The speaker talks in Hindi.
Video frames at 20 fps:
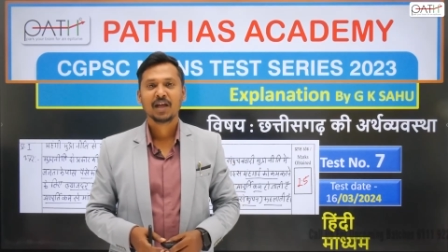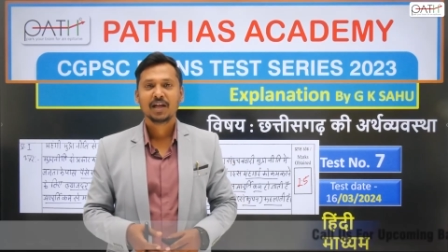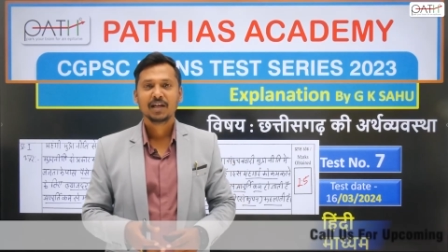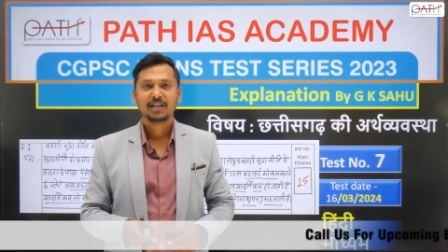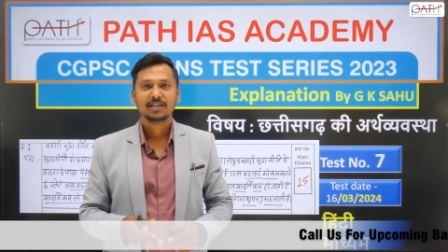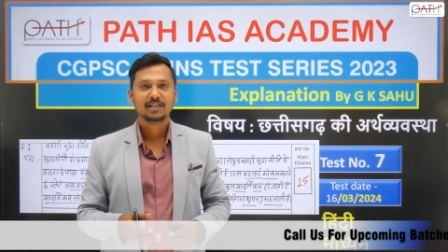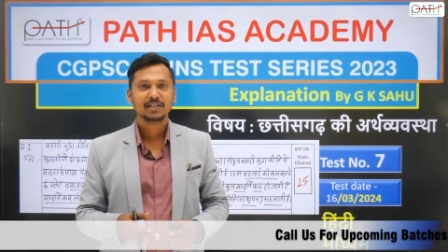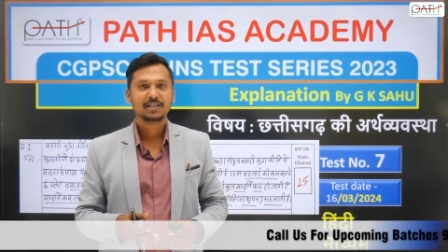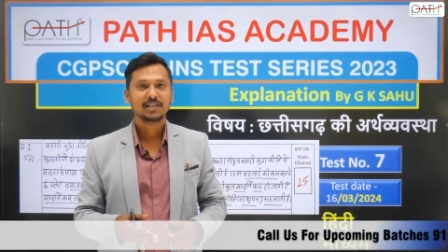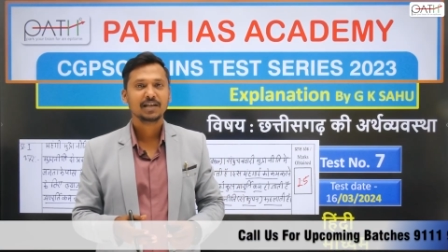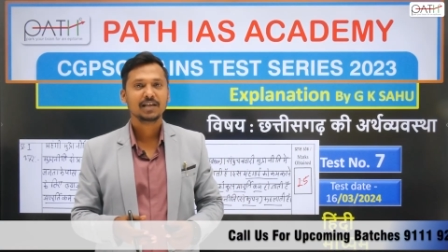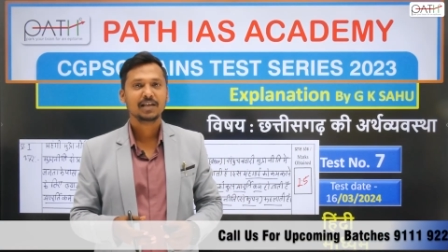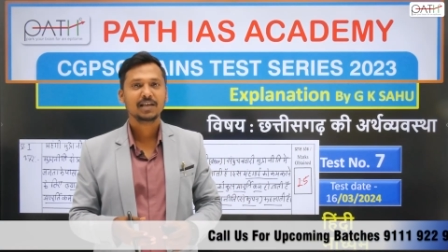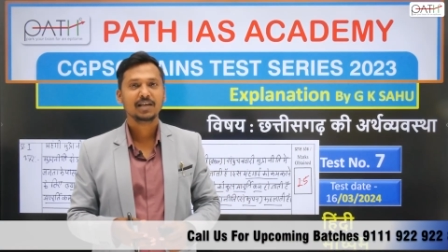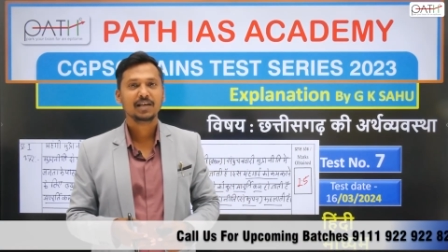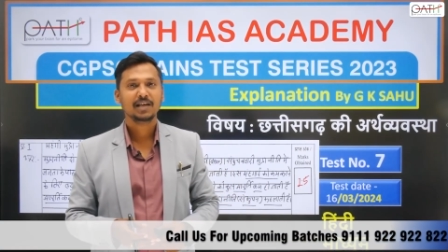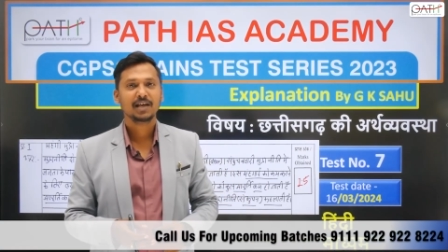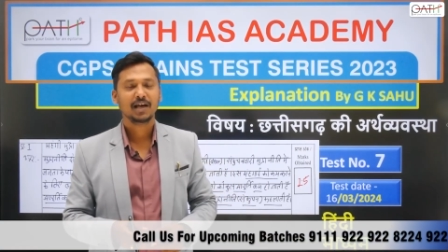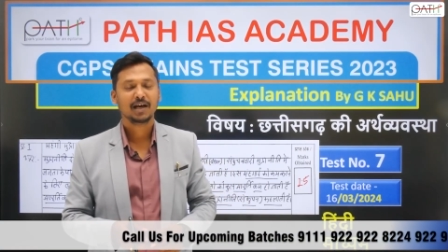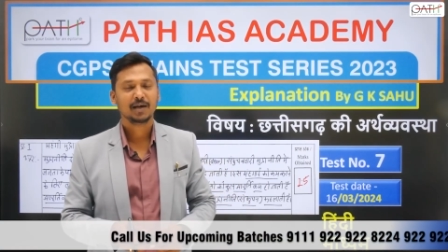जैसा
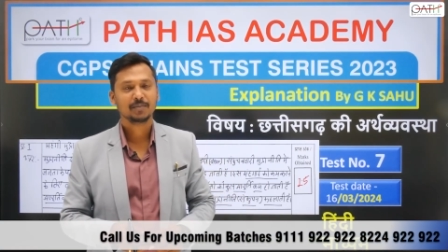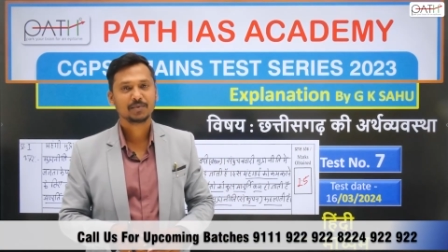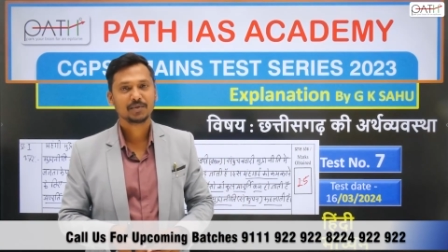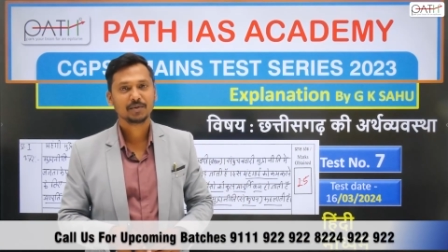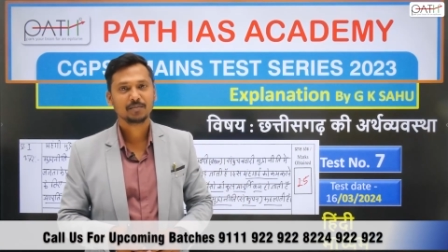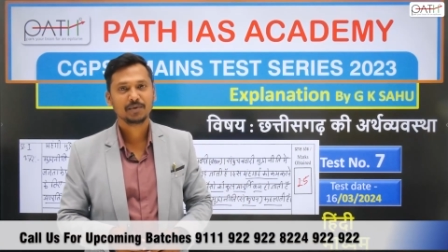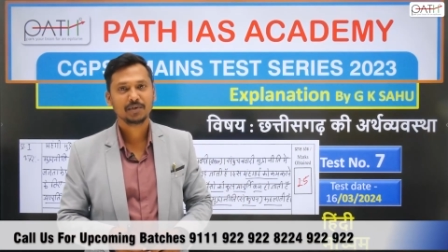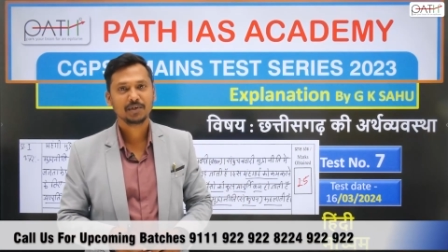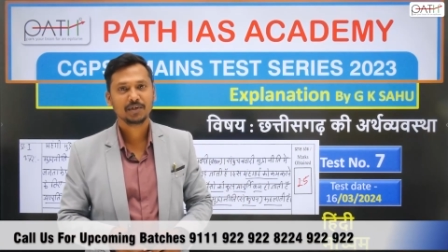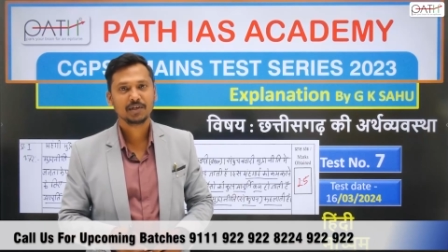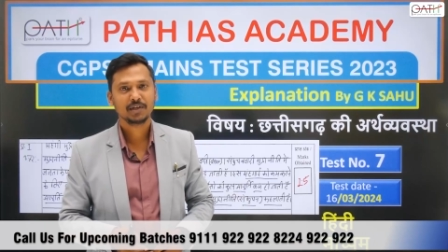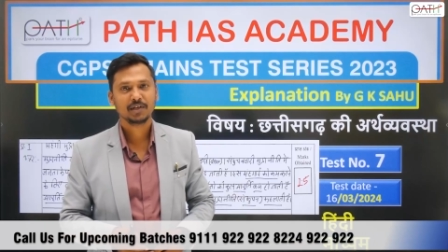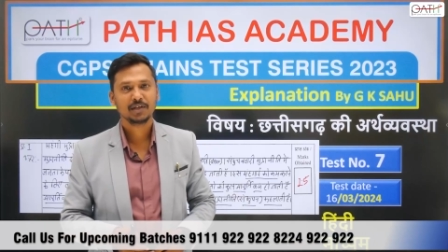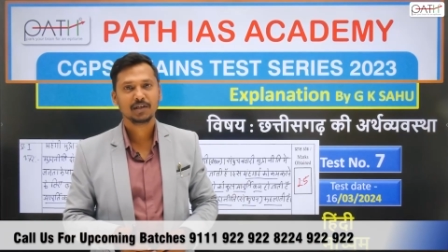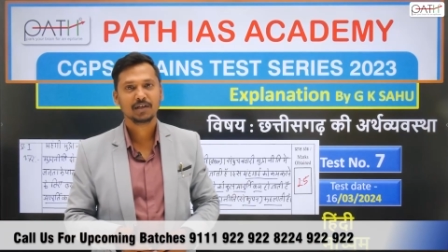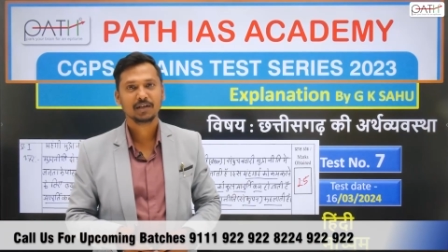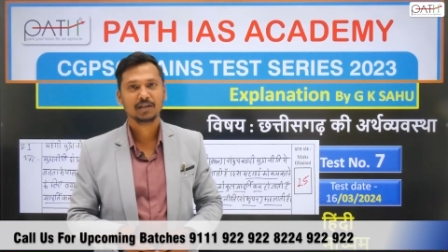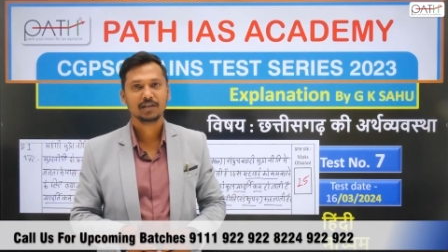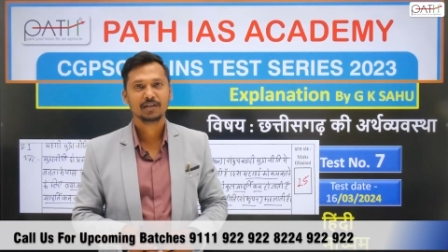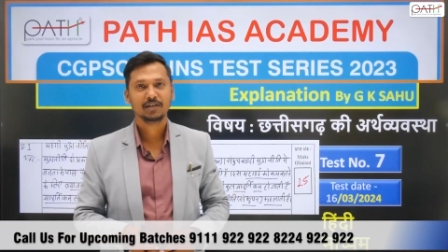कि आप सभी
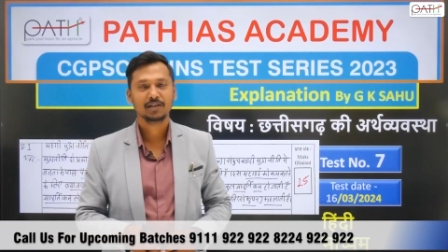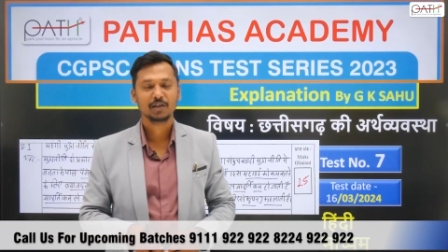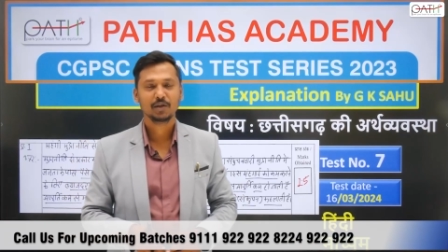इन